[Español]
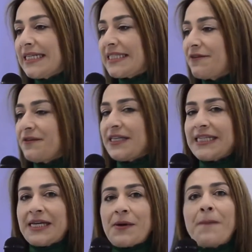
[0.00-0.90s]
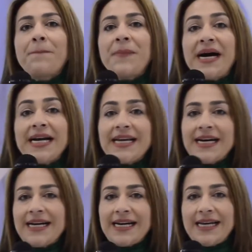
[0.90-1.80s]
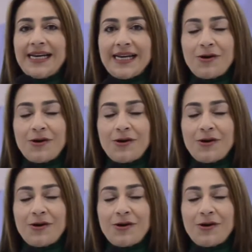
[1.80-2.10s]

definitiva para eh,